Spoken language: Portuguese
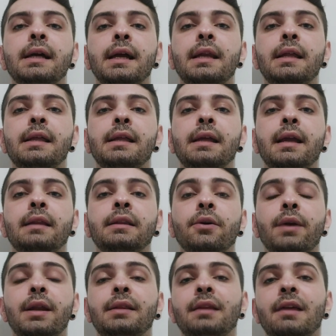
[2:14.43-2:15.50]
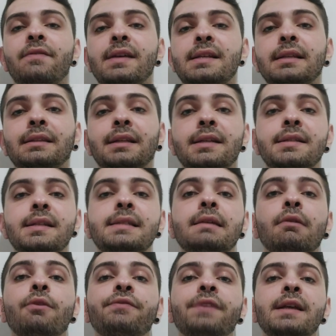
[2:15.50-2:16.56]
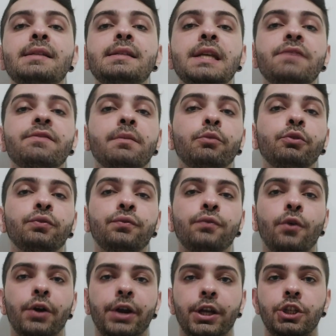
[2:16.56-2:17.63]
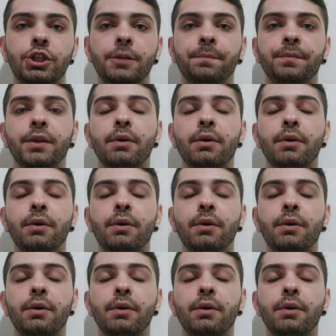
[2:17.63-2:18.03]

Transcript: Ele, ele, então ele teve essa transição ofensiva muito forte.